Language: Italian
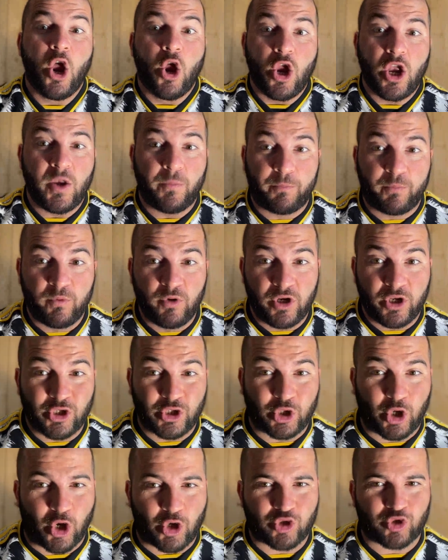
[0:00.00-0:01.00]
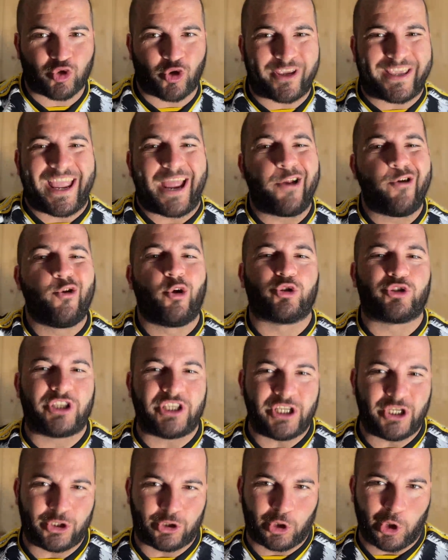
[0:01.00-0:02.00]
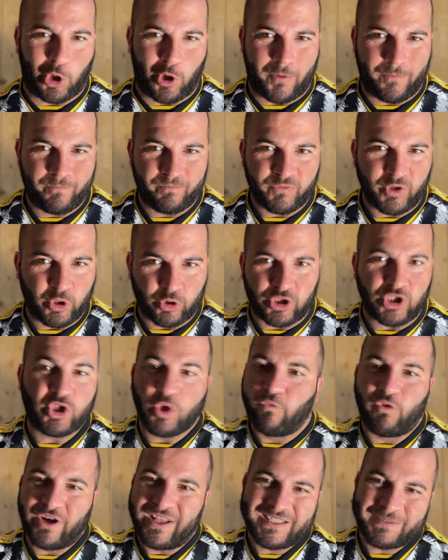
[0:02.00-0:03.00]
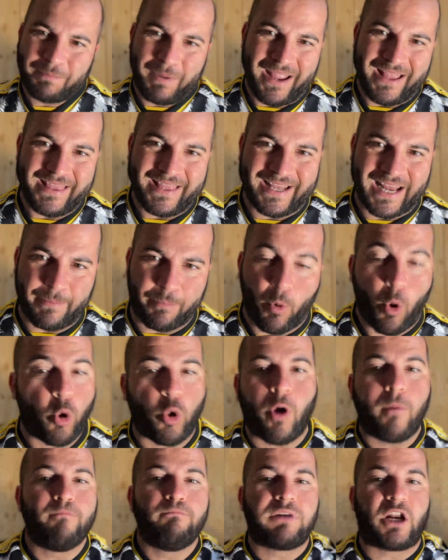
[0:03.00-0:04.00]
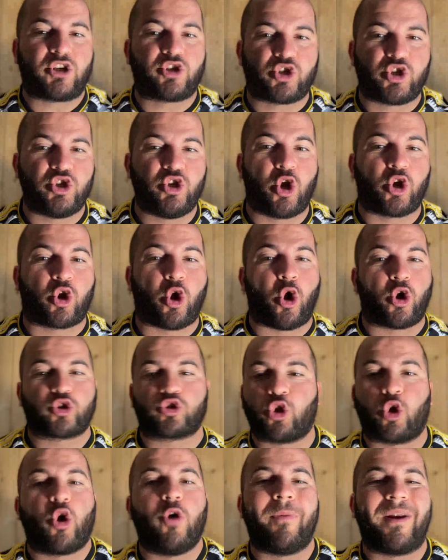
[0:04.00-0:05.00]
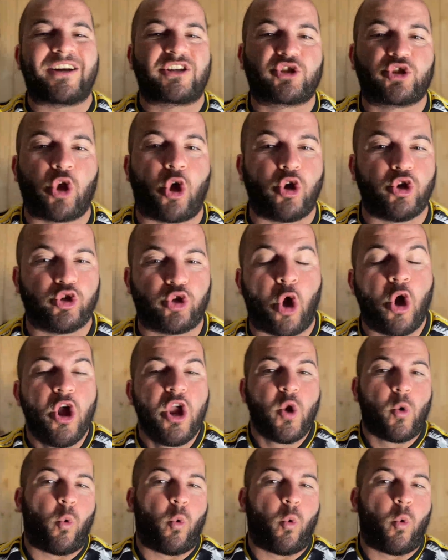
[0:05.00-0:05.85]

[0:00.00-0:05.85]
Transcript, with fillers: Il, il discorso è che Lotito, Lotito vuole spendere poco, braccino corto, come al solito,